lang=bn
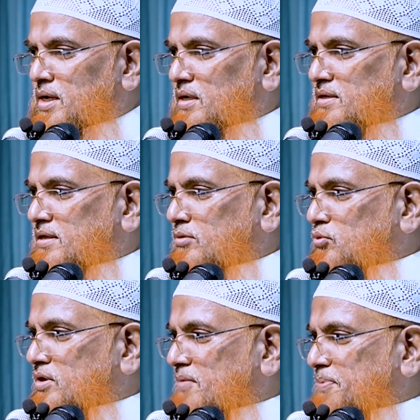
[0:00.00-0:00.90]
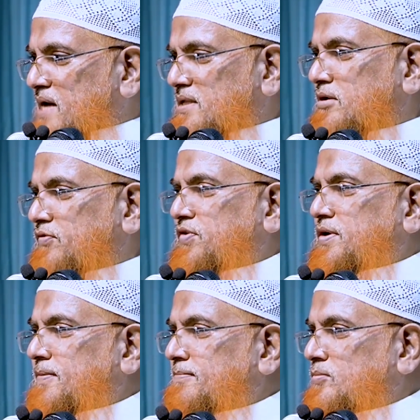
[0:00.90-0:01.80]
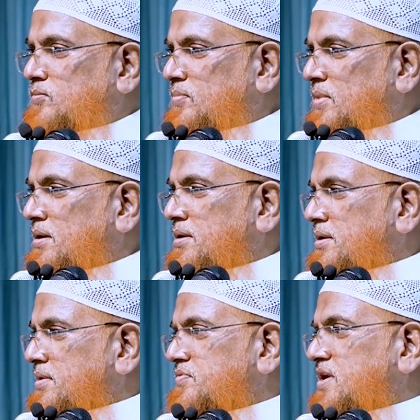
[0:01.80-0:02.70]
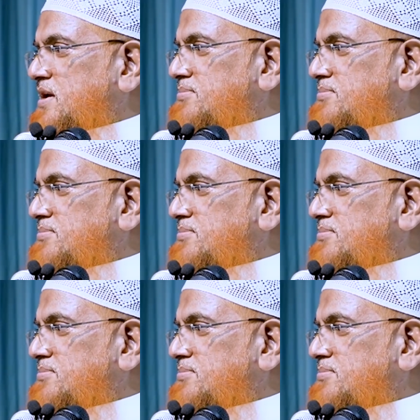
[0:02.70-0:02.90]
এটা তাদের দুইটা ফায়দা হচ্ছে যে